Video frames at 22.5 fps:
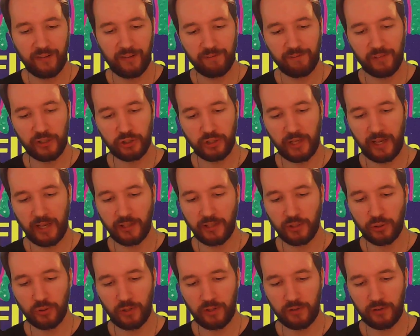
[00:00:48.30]

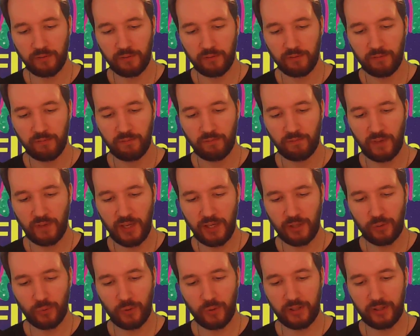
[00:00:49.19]
Wahrscheinlich schon, wenn
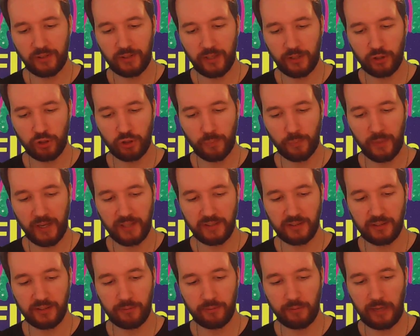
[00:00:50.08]
du an deinen
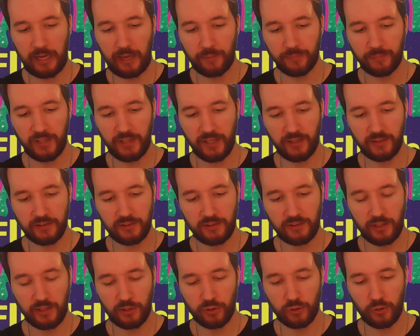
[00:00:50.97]
Schmerzen im Arm denkst,
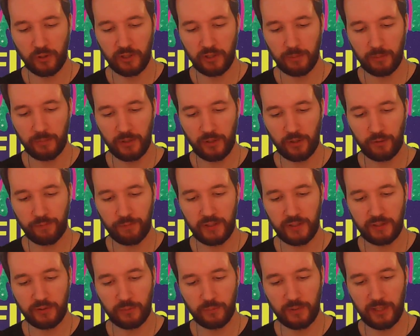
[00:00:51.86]
den John immer noch
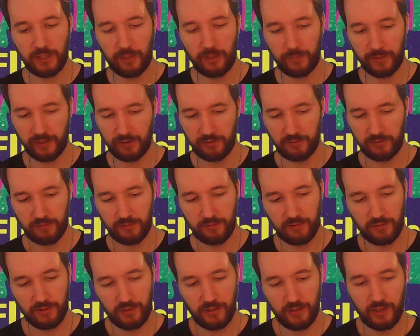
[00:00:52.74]
fest umklammert.
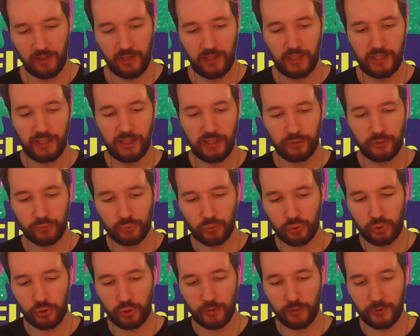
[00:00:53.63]
Du
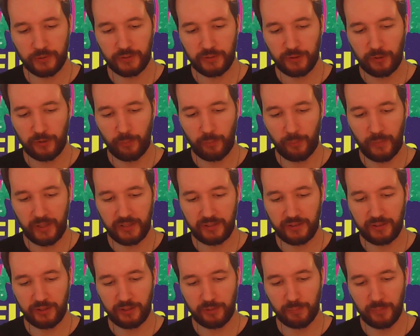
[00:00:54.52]
schluckst und machst
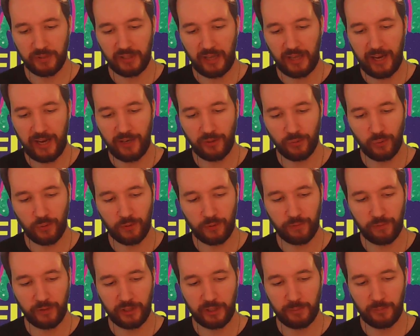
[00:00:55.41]
dich mit einem Ruck
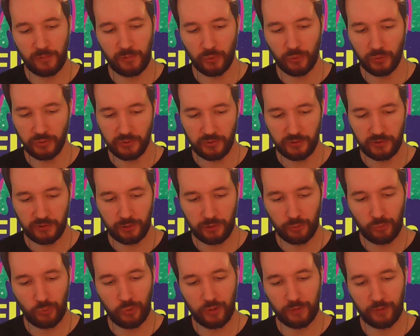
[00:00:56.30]
von ihm los.
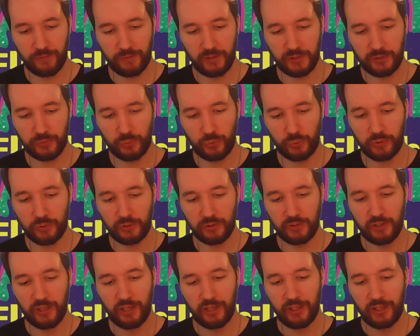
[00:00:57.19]
Zum Glück versuchen,
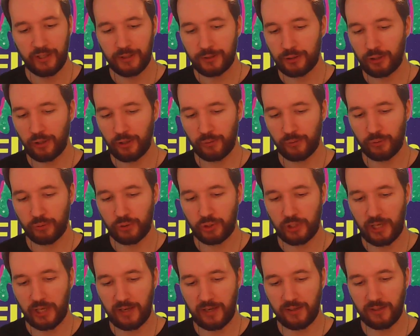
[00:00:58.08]
John und
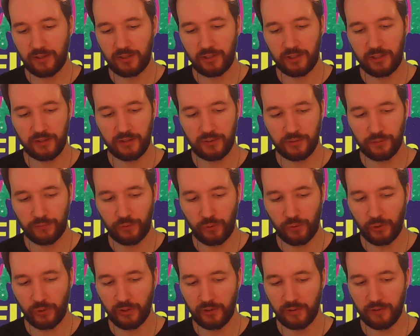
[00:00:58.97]
Shane nicht dir zu
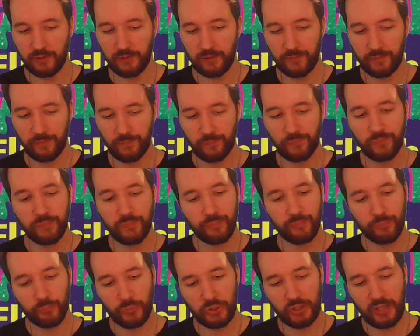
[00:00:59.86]
folgen.
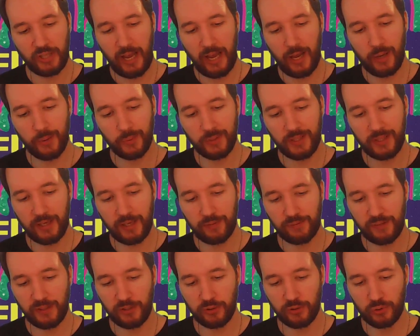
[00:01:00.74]
Mit einem
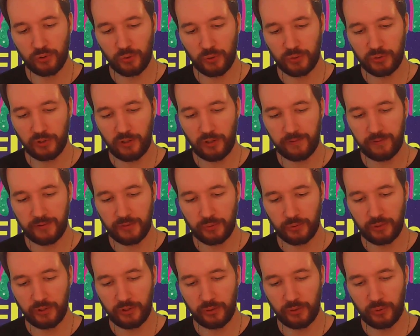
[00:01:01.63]
kräftigen Stoß öffnest du
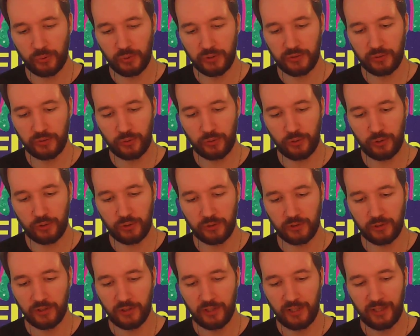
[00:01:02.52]
die Tür zur
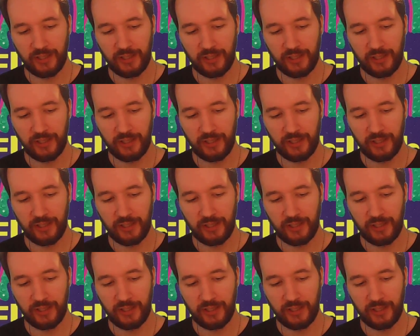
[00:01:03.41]
Küche